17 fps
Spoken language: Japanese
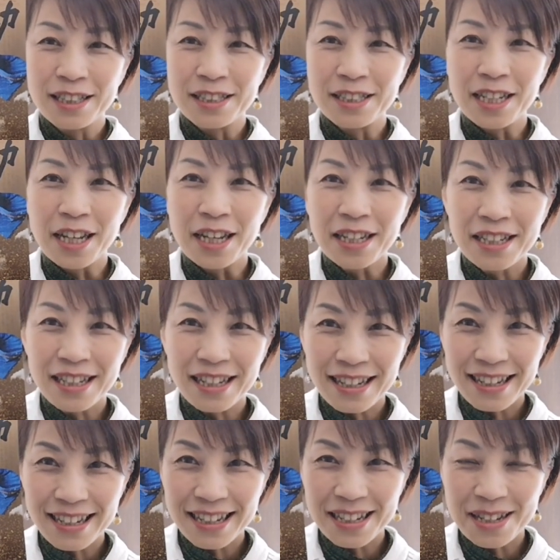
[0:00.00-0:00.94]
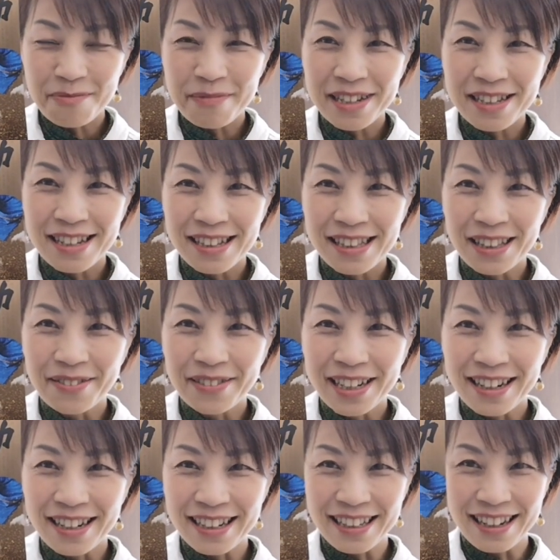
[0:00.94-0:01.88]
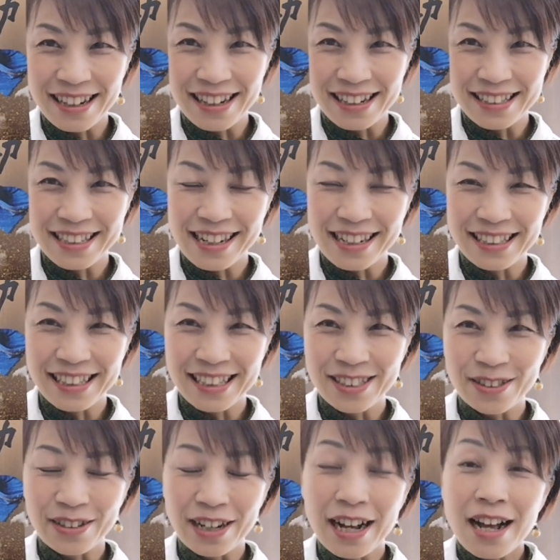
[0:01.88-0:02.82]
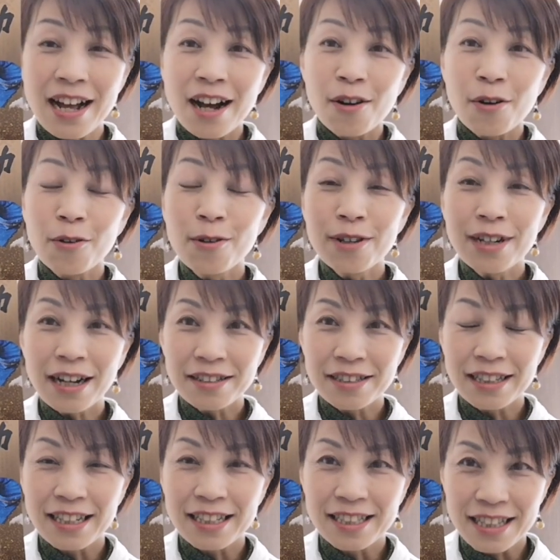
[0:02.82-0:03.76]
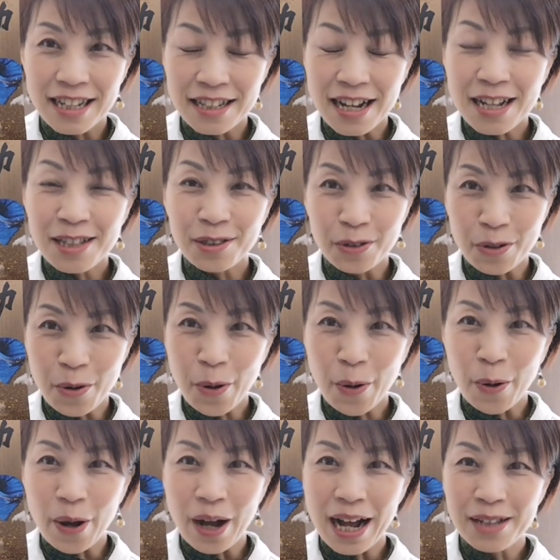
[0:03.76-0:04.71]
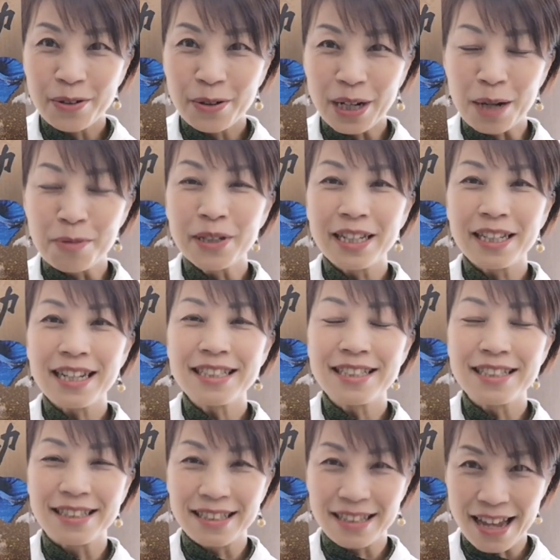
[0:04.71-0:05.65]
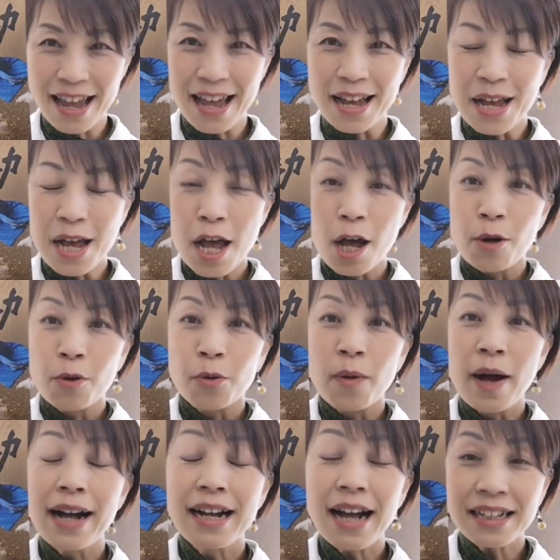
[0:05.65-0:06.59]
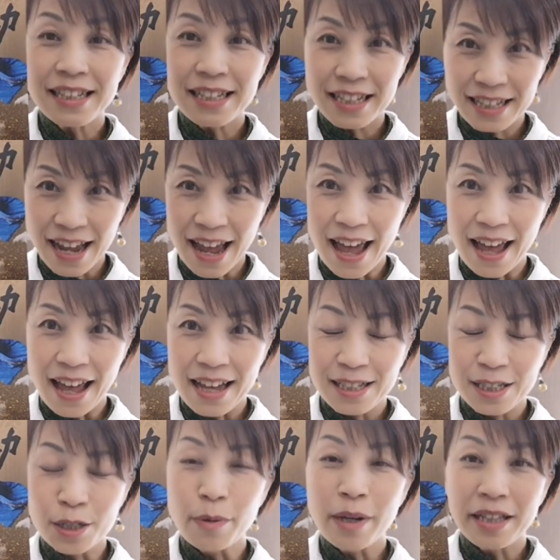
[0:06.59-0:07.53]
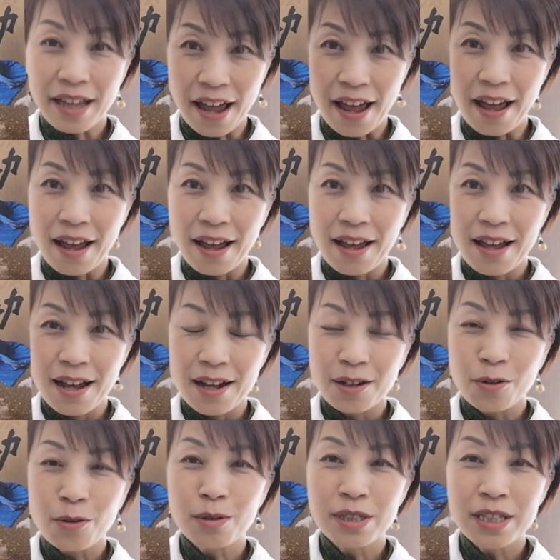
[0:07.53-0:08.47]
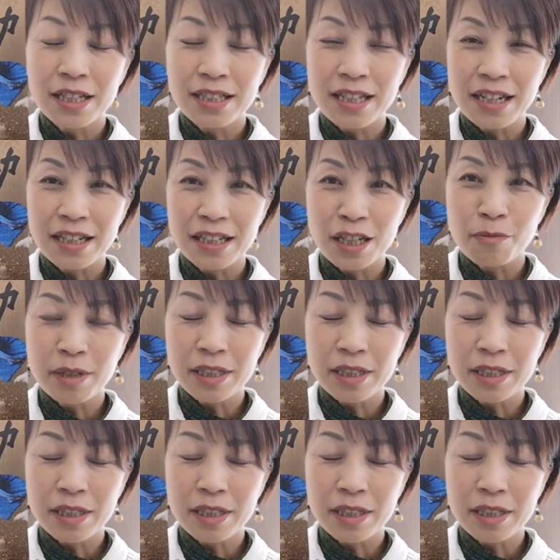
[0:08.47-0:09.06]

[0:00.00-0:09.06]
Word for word: ぜひ見に行ってみられたらいかがでしょうか音楽がですねなんとあの歌舞伎ですんで和楽器で全て構成されてい